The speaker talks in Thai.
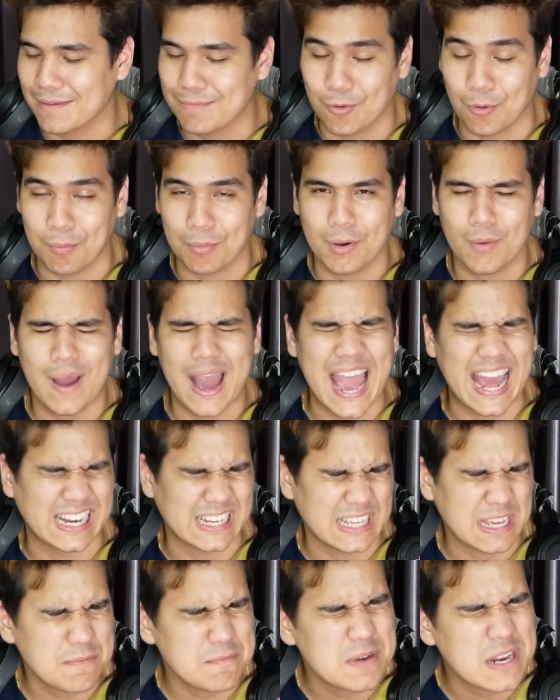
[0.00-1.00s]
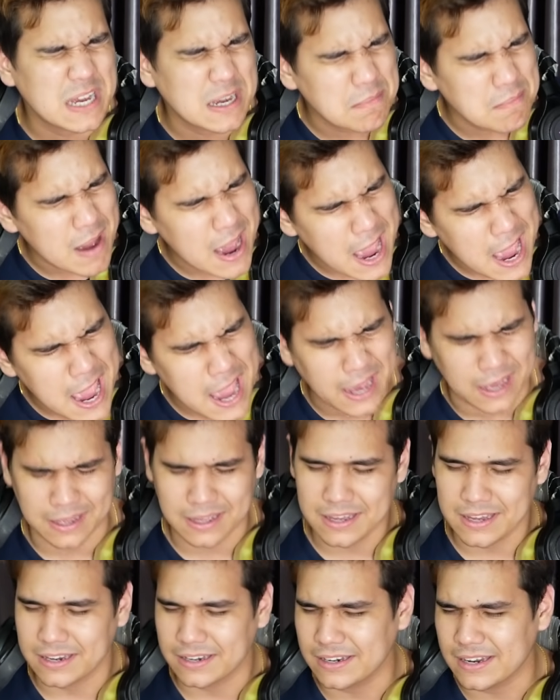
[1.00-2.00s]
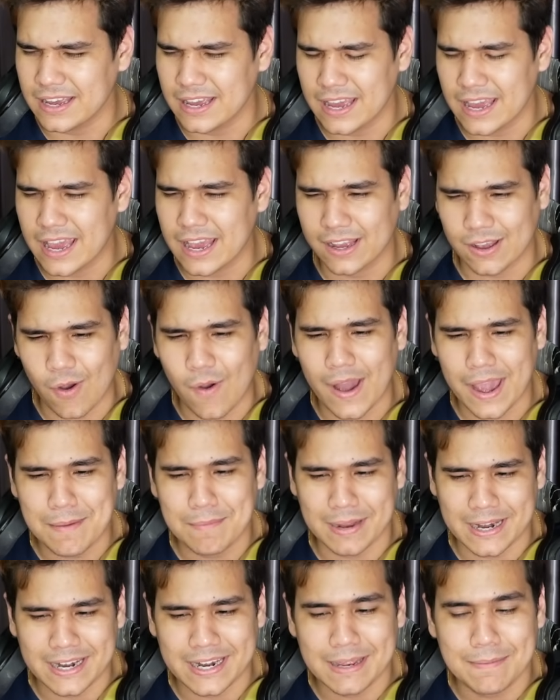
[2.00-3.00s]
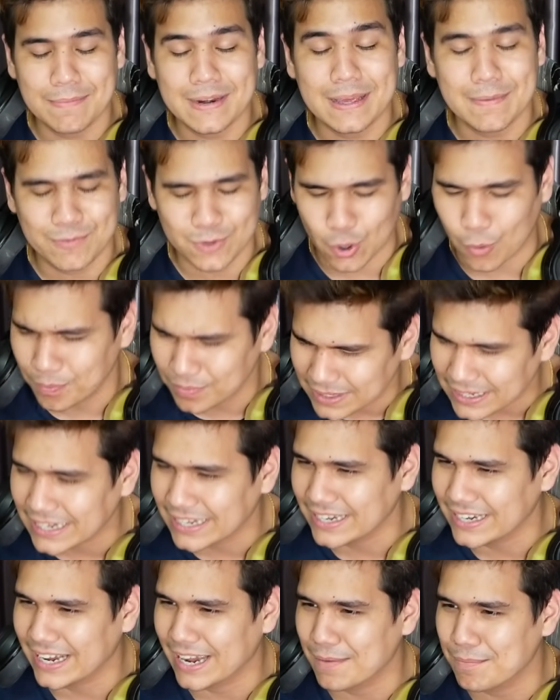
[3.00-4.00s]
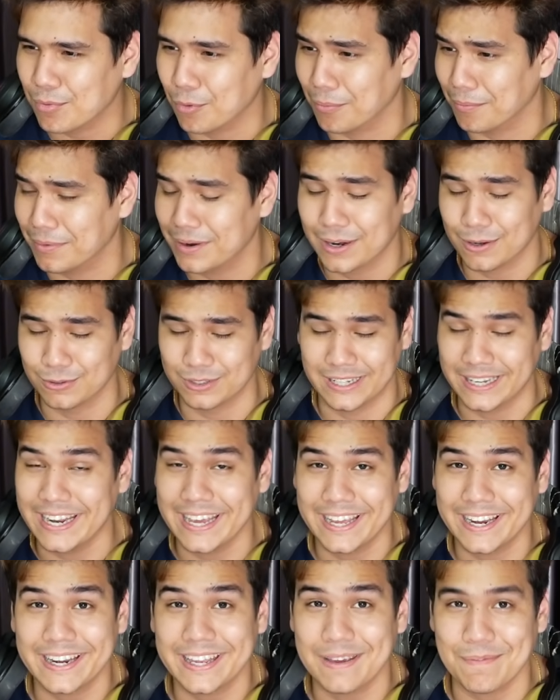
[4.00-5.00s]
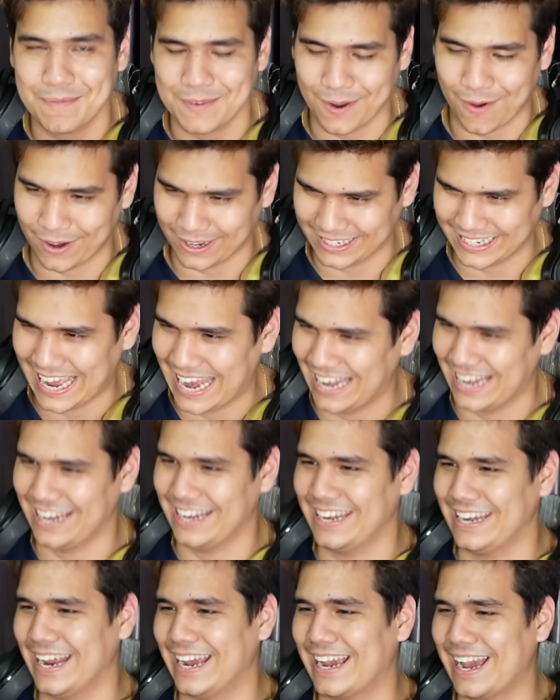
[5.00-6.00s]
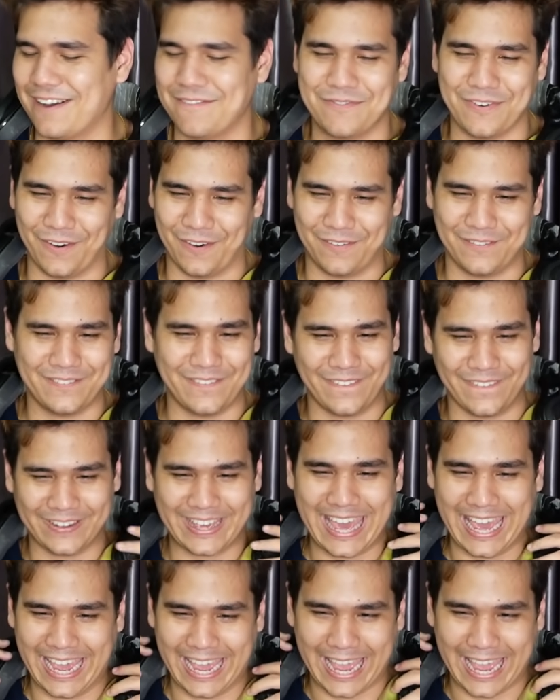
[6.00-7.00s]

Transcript: ครับผมเพราะว่าอัดคลิปดึกมากนะฮะก็ให้มันรีบรีบจบเถอะนะครับผมเราจะได้รีบนอนกันนะครับผมโอเค